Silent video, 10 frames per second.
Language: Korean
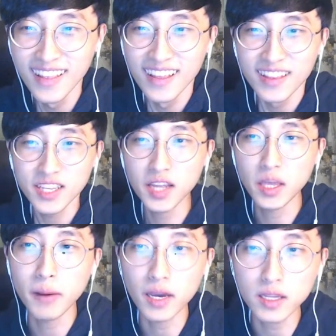제가
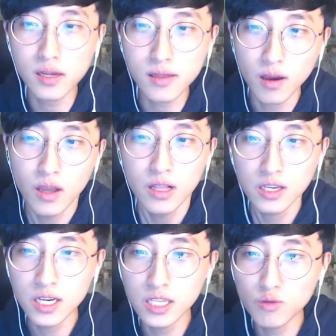대박 했긴 했어요
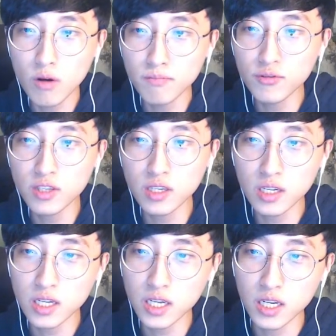길드원
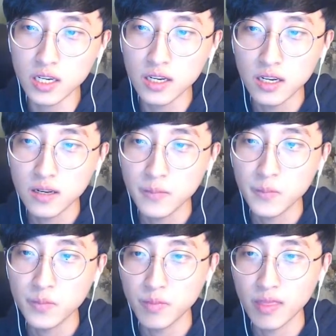분들
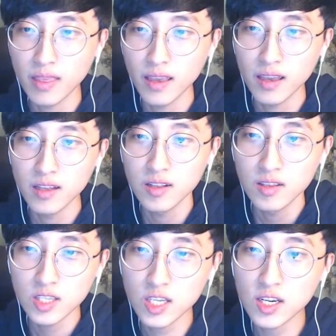
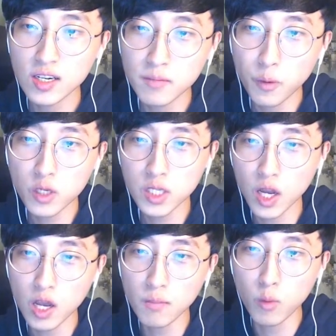지금
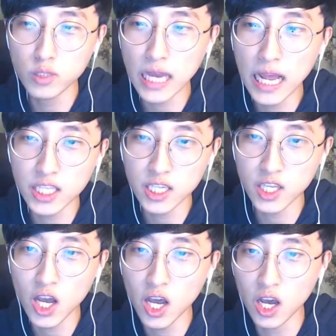포션
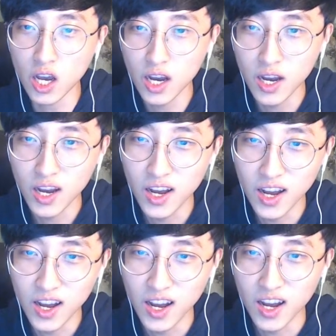모자라시죠?
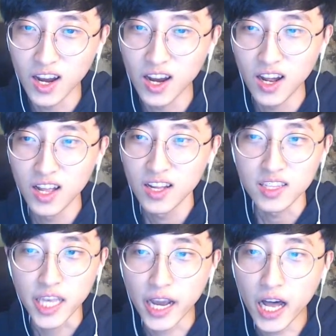
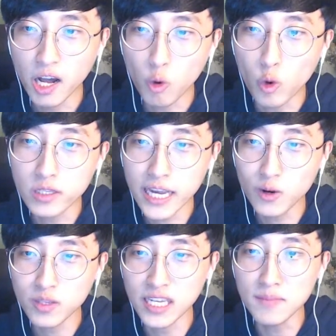제가 공짜로
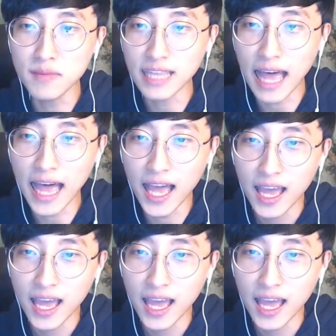드립니다